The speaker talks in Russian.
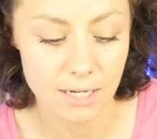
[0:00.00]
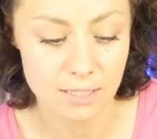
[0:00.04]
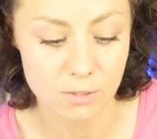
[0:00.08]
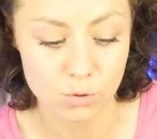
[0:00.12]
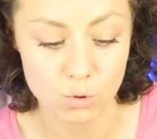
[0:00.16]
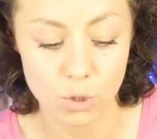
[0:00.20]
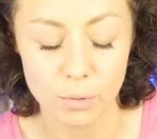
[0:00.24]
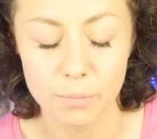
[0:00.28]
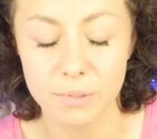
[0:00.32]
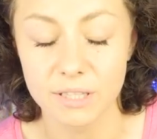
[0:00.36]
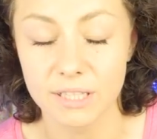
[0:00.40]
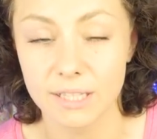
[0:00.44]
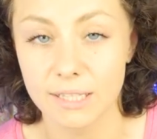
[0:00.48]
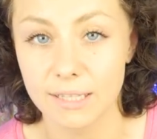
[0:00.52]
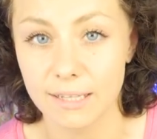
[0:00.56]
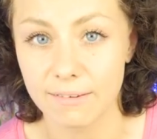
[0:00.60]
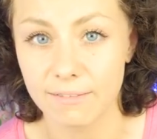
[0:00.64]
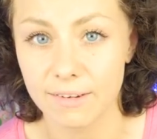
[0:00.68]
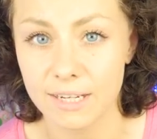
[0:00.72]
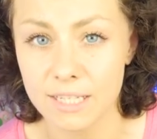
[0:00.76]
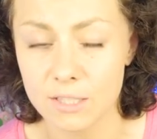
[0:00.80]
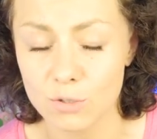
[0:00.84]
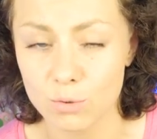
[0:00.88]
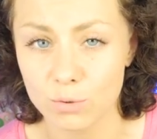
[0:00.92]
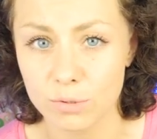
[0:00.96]
особенно на
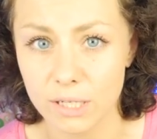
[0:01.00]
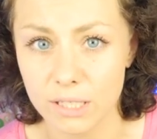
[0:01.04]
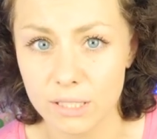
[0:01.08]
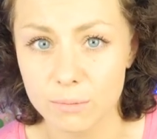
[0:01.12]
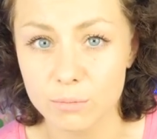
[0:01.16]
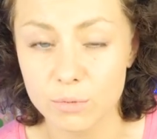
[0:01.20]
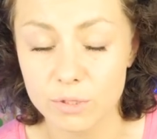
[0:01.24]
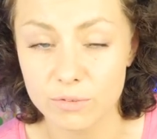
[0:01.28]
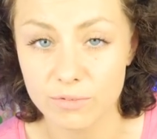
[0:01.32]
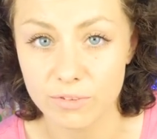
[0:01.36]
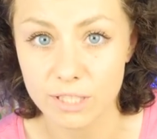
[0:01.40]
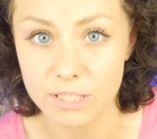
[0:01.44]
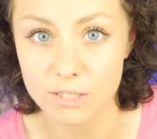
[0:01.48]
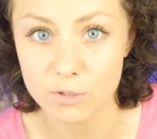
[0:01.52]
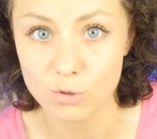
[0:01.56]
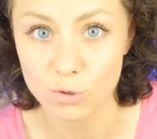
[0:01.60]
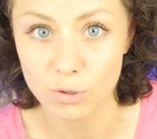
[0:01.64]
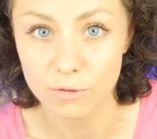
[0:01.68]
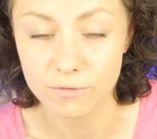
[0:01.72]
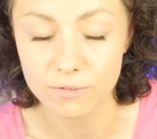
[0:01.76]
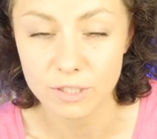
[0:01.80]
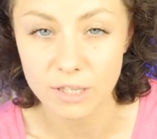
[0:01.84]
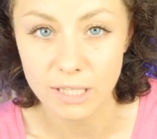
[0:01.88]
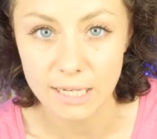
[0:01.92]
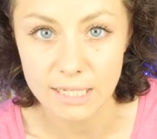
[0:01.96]
вас, куда-нибудь в
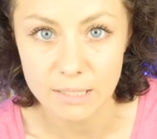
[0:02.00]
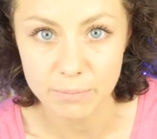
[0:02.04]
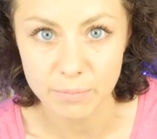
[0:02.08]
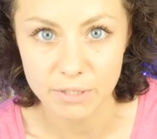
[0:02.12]
лицо, в глаз,